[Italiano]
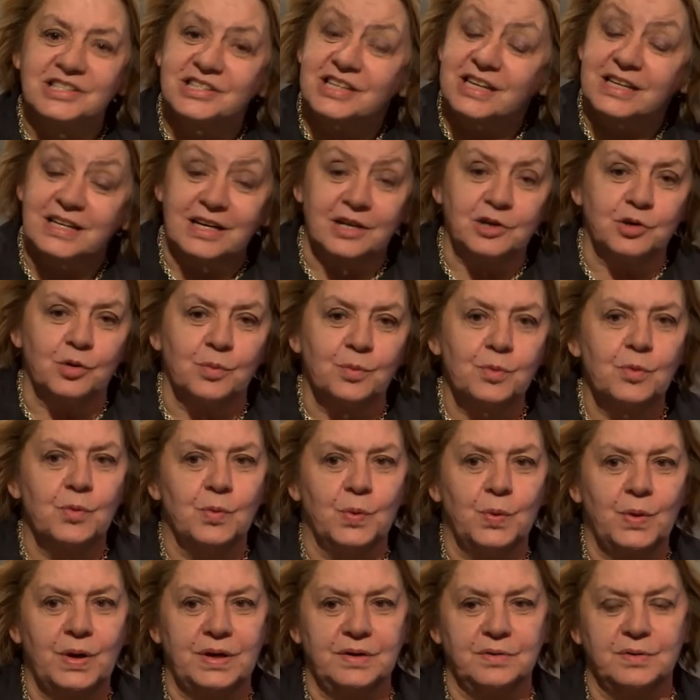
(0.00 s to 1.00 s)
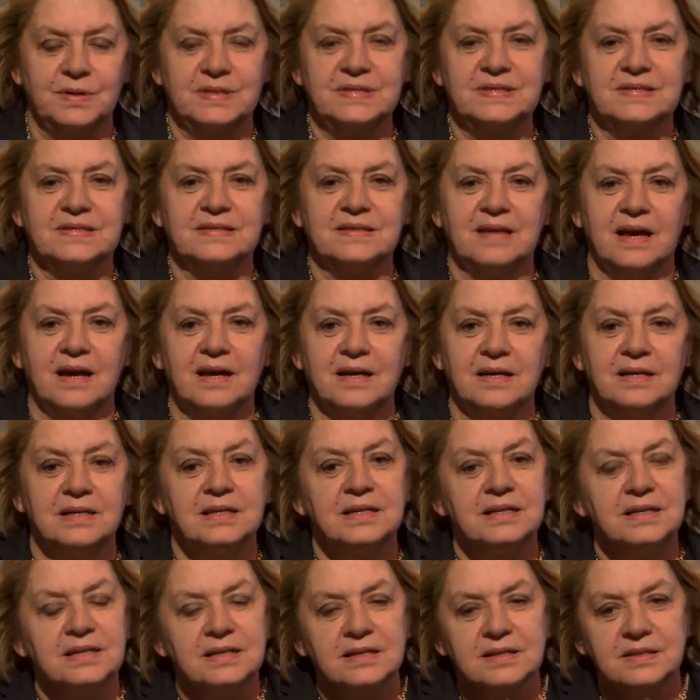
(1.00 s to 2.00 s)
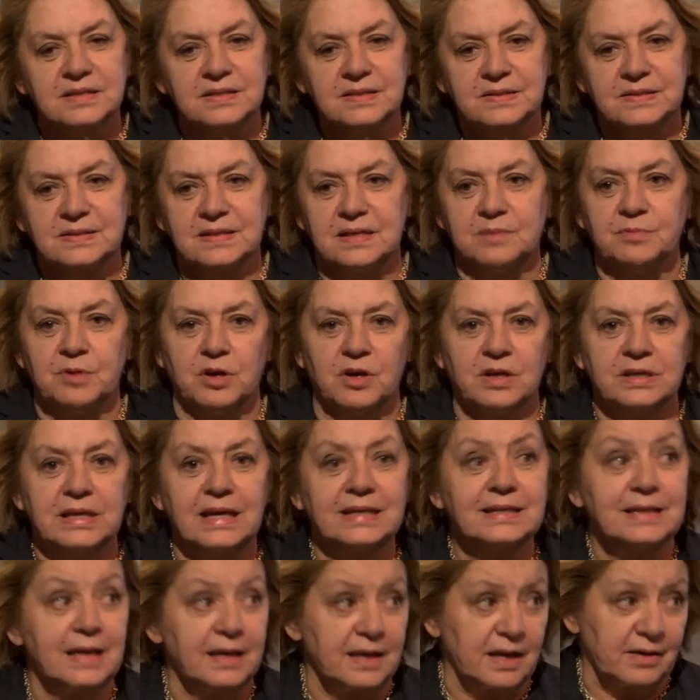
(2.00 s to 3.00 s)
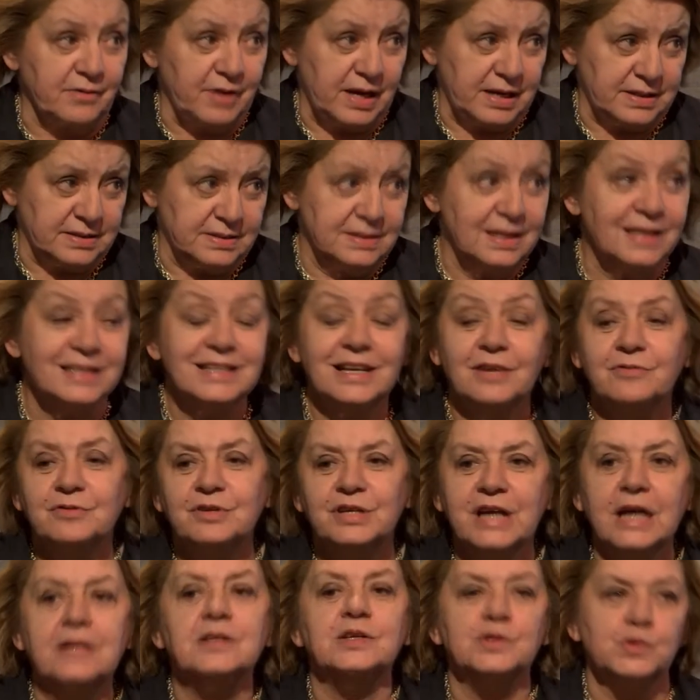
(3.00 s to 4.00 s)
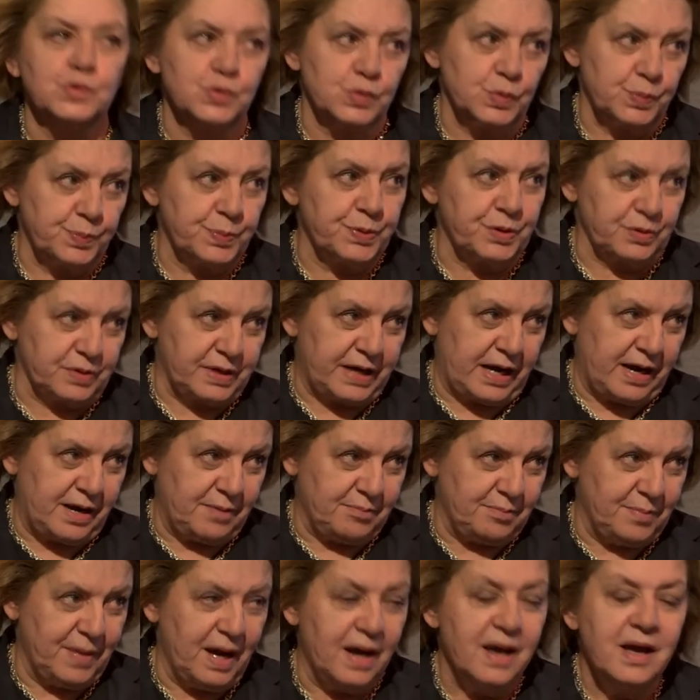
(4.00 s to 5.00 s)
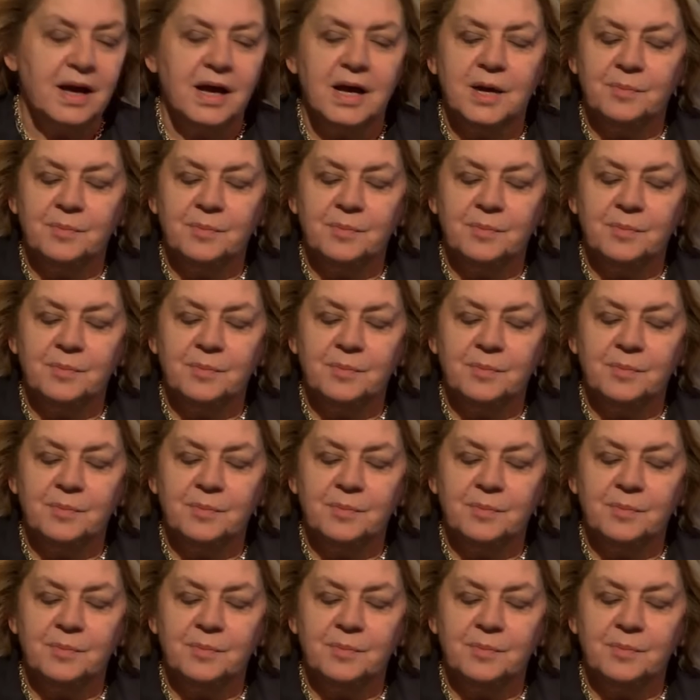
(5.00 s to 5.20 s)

c'era comunque questo uh, eh, stimolo ad andare avanti, a lavorare sul programma,